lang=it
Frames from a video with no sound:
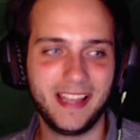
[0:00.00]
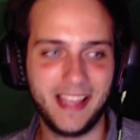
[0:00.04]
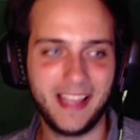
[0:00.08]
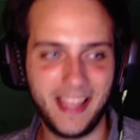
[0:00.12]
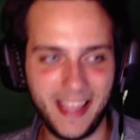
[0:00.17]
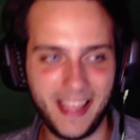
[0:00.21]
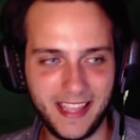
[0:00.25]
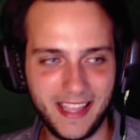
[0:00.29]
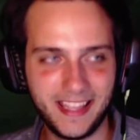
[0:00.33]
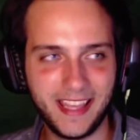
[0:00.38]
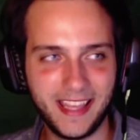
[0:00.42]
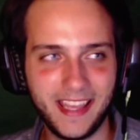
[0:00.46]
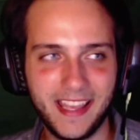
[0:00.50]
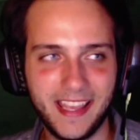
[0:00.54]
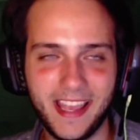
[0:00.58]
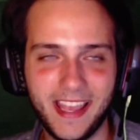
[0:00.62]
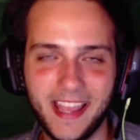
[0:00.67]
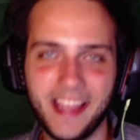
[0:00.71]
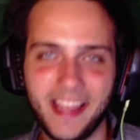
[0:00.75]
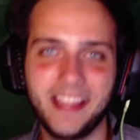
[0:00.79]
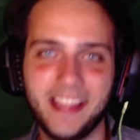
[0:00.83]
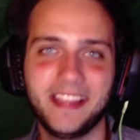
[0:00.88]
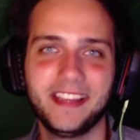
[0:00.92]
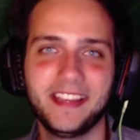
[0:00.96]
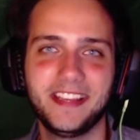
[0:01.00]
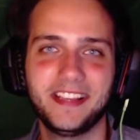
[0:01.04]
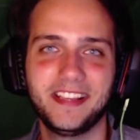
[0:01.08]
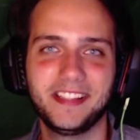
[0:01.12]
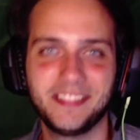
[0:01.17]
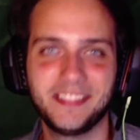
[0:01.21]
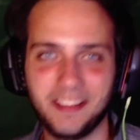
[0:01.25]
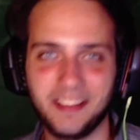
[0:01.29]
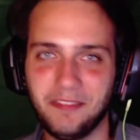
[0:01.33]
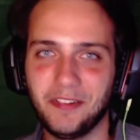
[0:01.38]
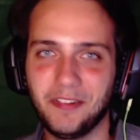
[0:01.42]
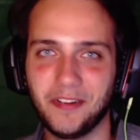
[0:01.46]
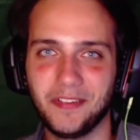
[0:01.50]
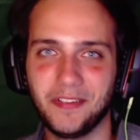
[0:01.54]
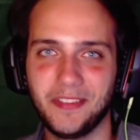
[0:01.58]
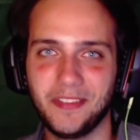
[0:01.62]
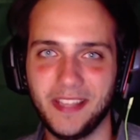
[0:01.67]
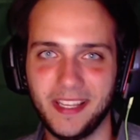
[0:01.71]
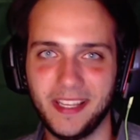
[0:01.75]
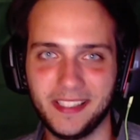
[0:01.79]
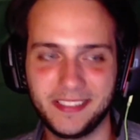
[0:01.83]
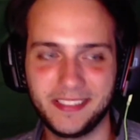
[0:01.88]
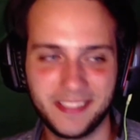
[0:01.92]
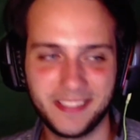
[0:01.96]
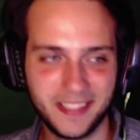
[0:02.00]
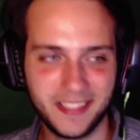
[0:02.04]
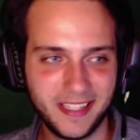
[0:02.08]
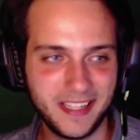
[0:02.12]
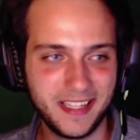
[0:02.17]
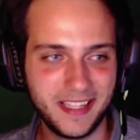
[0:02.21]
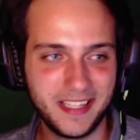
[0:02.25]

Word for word: aka Sephiroth X.